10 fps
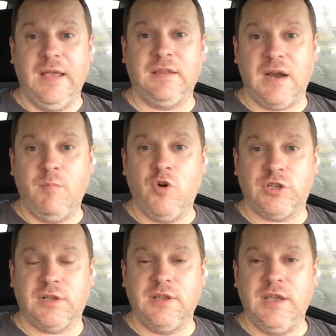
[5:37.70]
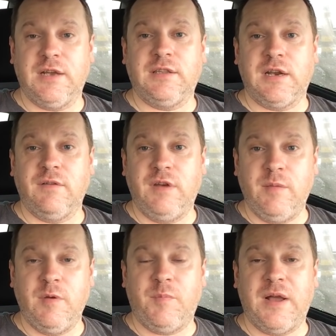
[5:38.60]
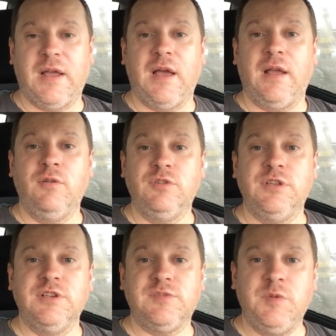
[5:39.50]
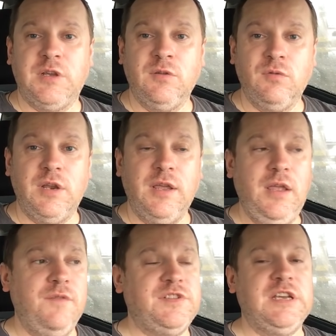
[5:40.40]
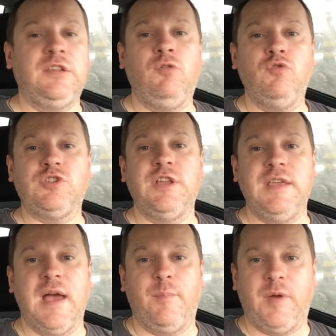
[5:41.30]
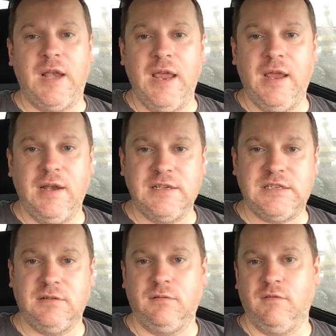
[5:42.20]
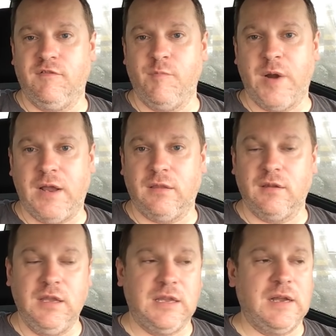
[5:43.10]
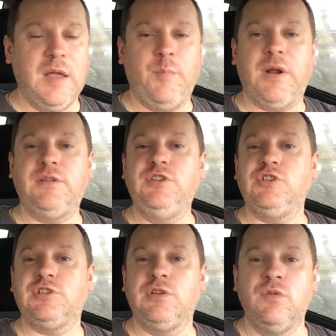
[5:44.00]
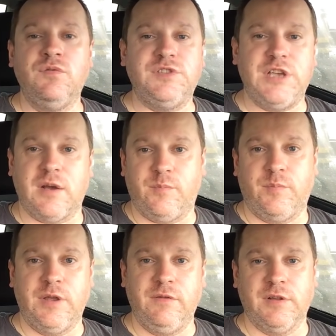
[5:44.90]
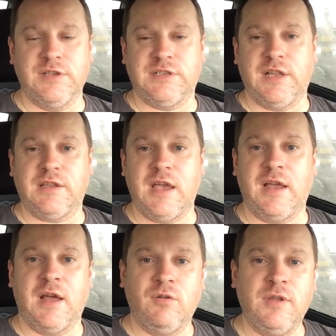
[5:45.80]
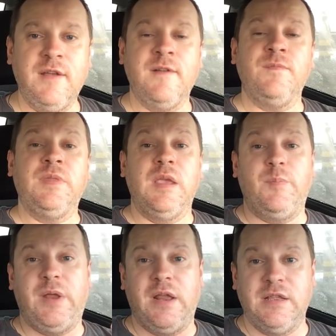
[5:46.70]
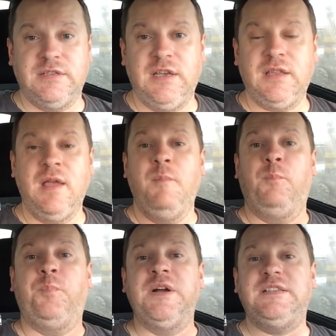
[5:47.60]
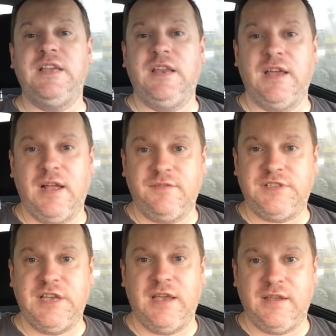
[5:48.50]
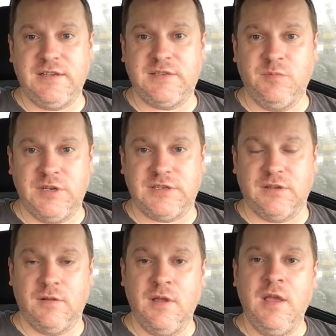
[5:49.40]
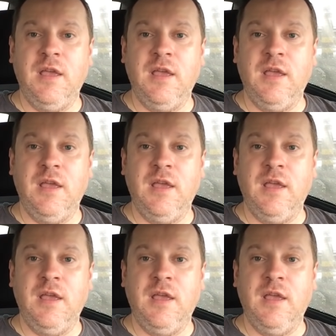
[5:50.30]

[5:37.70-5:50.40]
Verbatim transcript: это работало некоторое время, пока люди не смекнули и все дружно не обклеились в бренд. И тогда практически у всех появилась золотая корона, и приоритет потерял всякий смысл.